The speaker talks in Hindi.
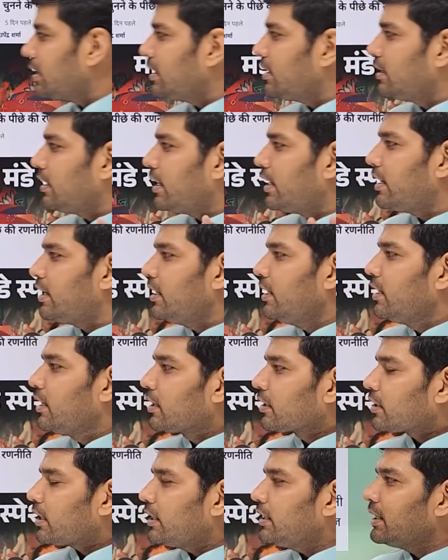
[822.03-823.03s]
कि ये
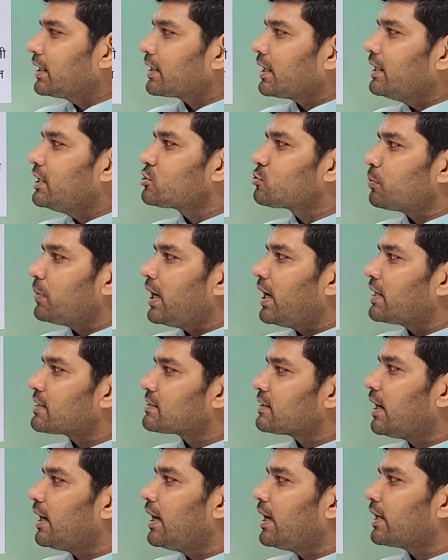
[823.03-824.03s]
कहीं ना कहीं इसमें
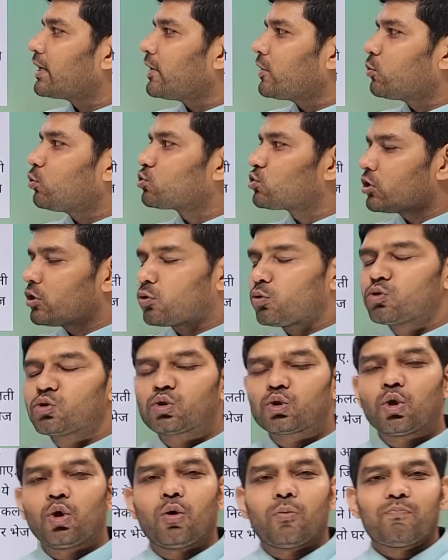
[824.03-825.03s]
ऐसा है कि कुछ ना
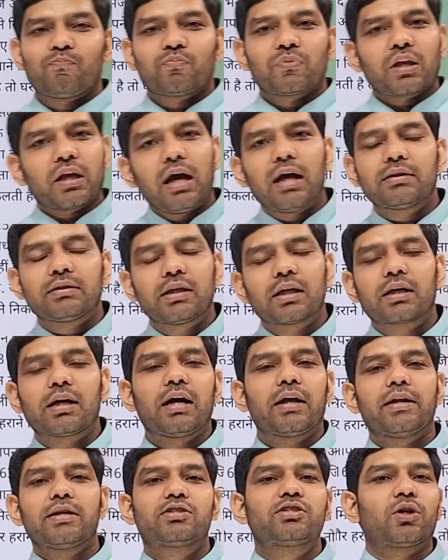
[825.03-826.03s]
कुछ तो अंदर
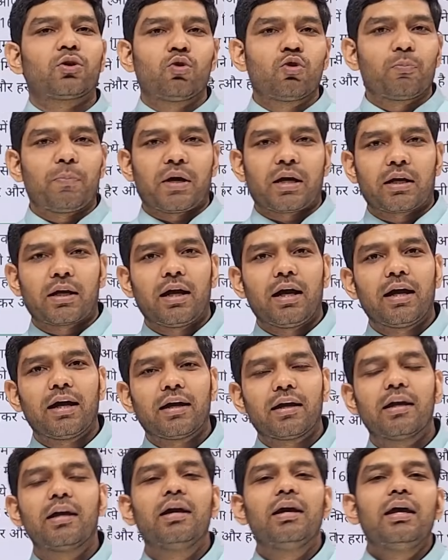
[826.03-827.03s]
खाने जरूर पक रहा
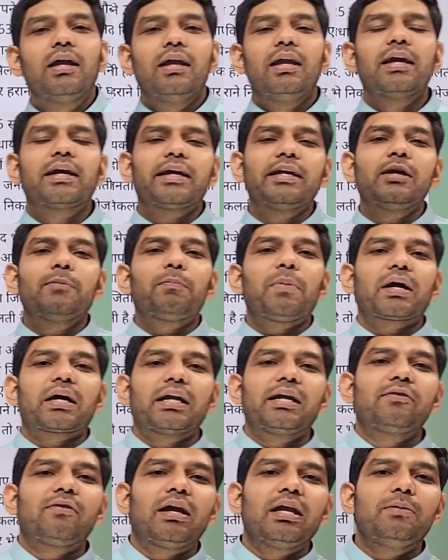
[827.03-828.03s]
है लेकिन ये
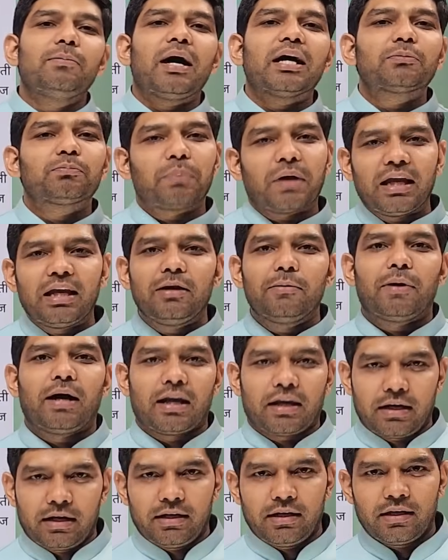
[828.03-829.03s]
पकने वाली बात पहली
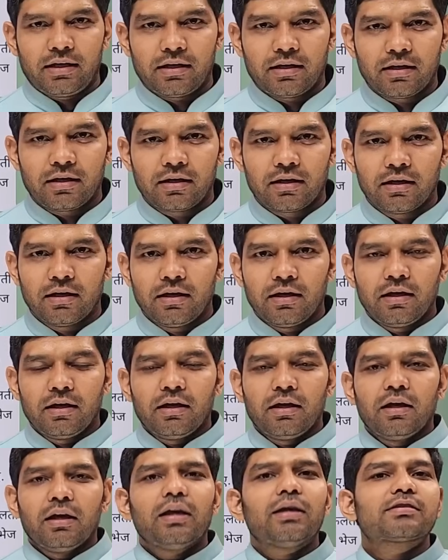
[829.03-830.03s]
बार नहीं है
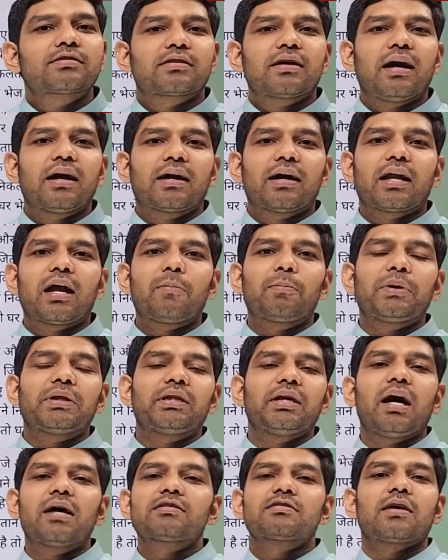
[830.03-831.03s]
इसका अगर आप
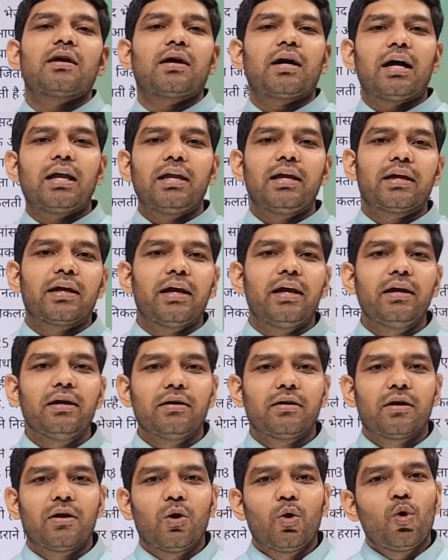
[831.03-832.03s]
इतिहास खंगालेंगे
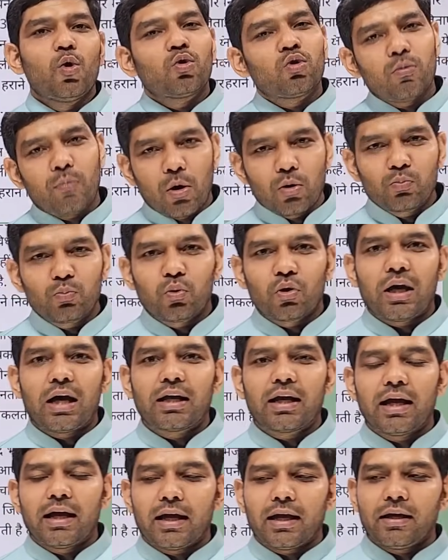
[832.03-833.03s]
तो बहुत
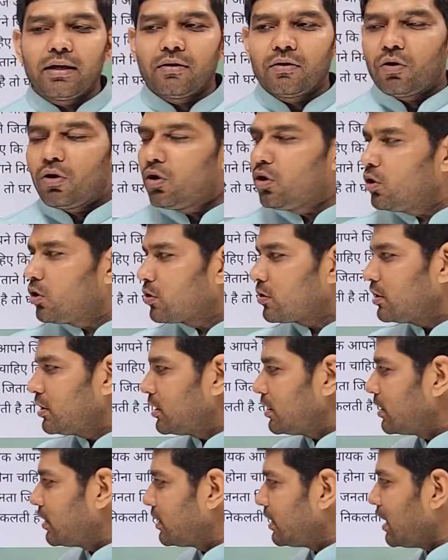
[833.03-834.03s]
पुराना है और
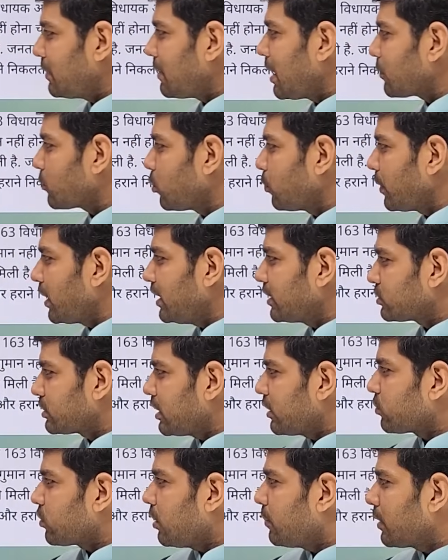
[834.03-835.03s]
ये मैं आपको पहले
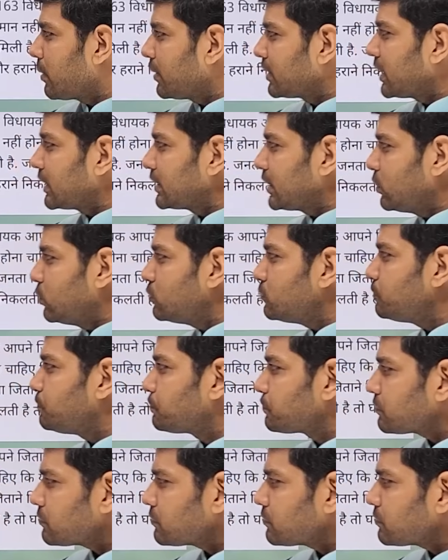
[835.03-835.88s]
चलो खबर बताता हूँ